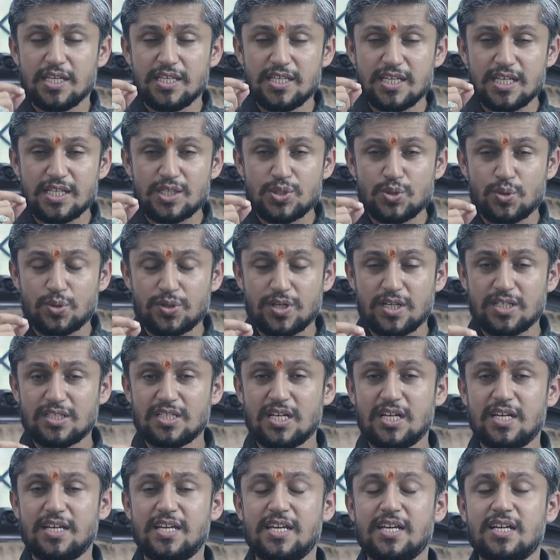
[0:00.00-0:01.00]
ये छोटा
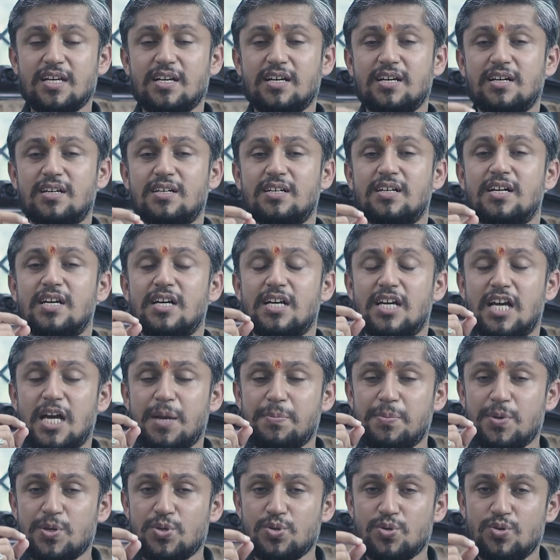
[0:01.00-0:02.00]
सा एक
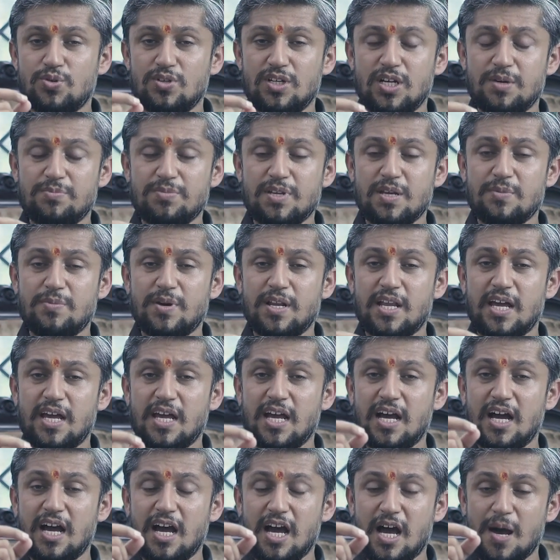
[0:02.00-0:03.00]
एपिसोड हमने
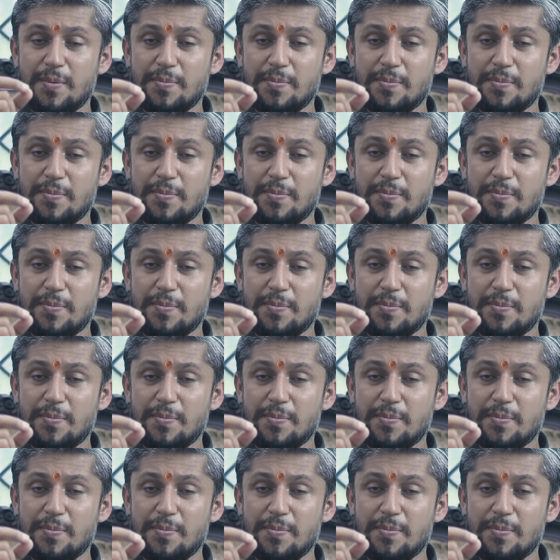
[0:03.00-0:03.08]
बनाया